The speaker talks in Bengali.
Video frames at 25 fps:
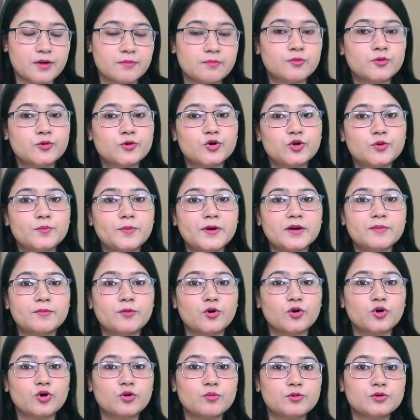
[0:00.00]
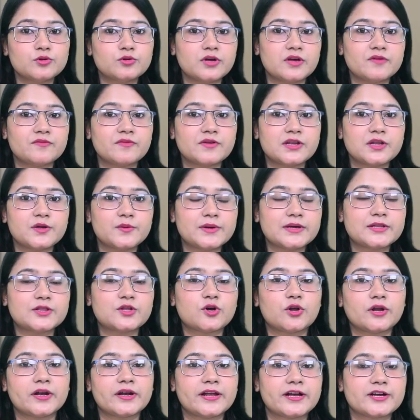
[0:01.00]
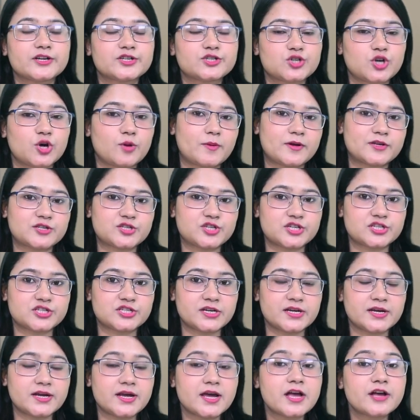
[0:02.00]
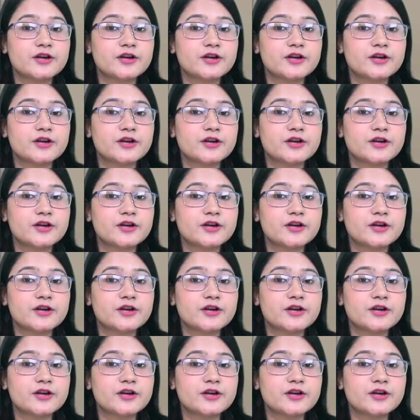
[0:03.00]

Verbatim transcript: মঙ্গলবার বঙ্গবন্ধু এভিনিউয়ে দলের এক সভা শেষে